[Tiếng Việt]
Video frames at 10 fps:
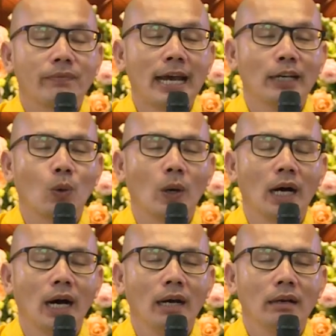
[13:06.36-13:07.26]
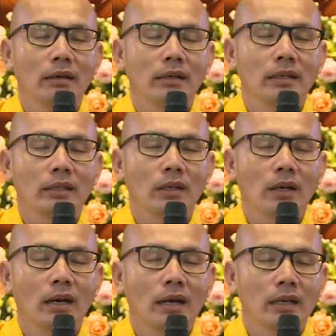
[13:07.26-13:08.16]
fan của
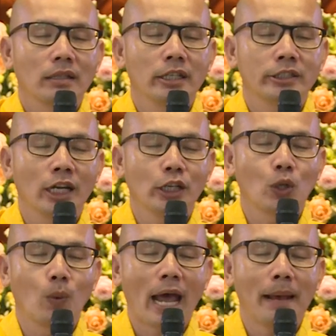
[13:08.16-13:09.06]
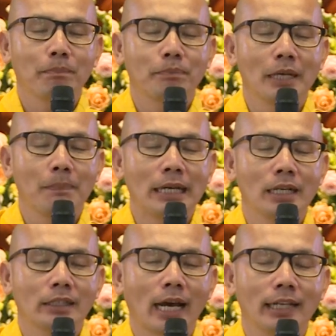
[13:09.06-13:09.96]
thầy Sơn Tùng M-TP
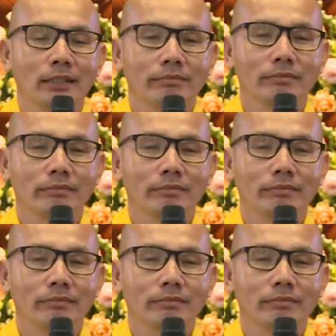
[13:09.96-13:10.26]
đưa tay?